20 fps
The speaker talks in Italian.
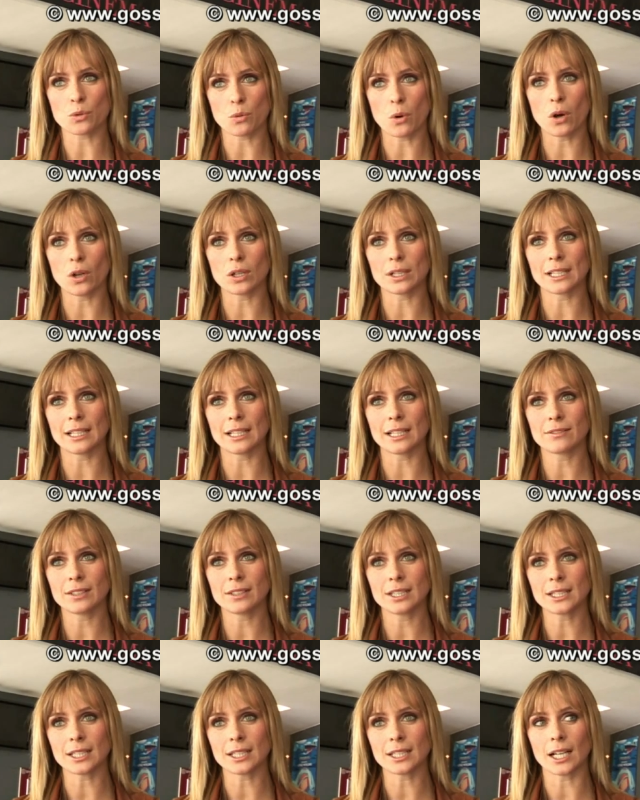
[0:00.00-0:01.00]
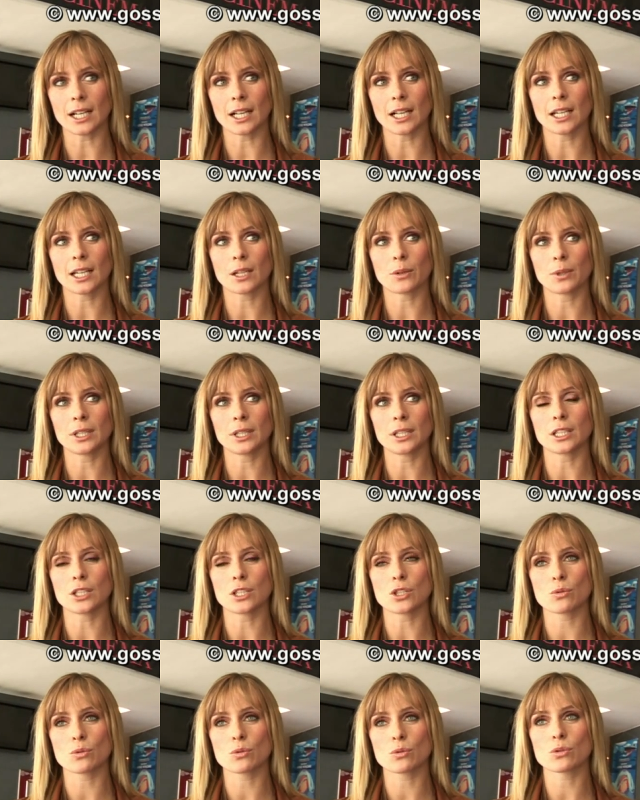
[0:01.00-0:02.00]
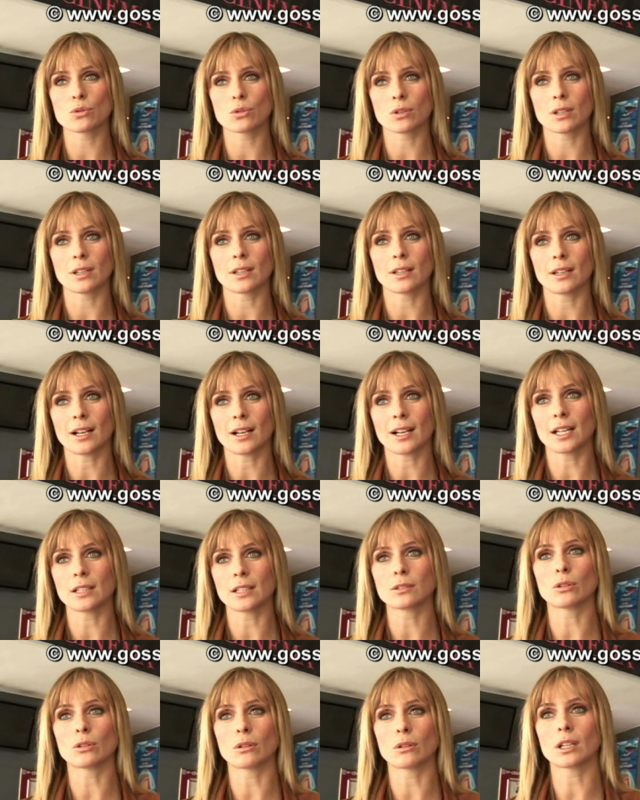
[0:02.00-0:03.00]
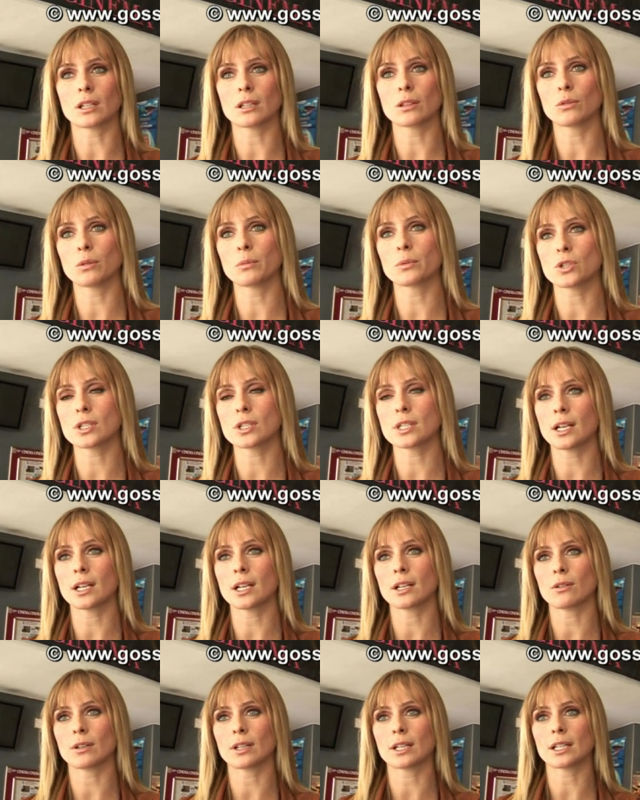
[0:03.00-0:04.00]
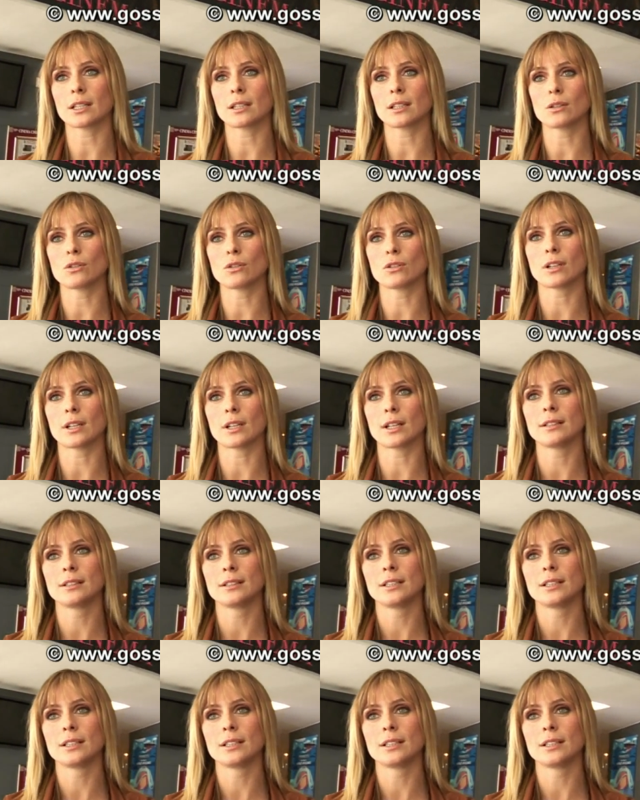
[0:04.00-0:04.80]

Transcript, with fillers: ruoli nella vita e quindi è giusto che accanto a un grande uomo ci sia anche una grande donna.